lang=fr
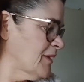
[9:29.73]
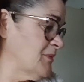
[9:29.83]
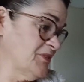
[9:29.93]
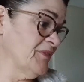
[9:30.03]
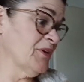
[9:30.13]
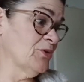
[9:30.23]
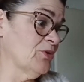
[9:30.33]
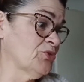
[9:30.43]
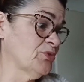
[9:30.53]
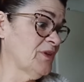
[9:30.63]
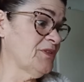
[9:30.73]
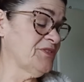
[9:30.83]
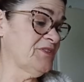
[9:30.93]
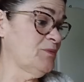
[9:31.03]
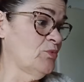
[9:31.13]
Mais c'est vrai que quand on a
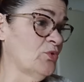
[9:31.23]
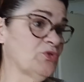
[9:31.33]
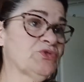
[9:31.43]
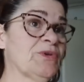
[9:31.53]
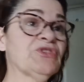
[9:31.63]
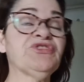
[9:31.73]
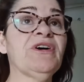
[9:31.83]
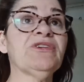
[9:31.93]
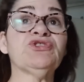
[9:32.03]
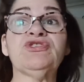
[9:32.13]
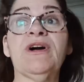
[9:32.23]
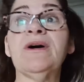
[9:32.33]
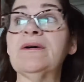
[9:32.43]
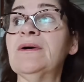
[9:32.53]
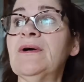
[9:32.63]
des animaux, que ce soit un chat, un
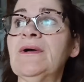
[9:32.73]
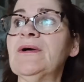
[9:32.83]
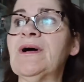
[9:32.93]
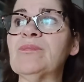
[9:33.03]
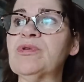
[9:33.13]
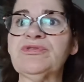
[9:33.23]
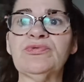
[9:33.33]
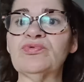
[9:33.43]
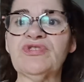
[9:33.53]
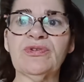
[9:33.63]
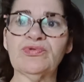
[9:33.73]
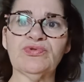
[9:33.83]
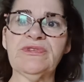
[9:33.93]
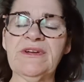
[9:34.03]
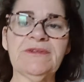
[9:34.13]
chien, un poisson rouge, un
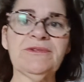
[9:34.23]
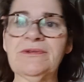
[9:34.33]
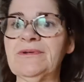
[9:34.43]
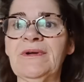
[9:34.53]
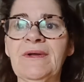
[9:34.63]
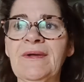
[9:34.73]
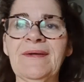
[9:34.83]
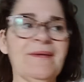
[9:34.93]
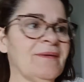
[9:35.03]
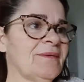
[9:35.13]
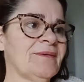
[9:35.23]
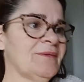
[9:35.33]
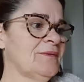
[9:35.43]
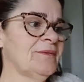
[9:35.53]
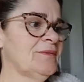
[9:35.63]
cochon d'Inde,
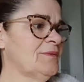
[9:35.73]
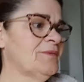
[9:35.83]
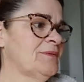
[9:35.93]
euh,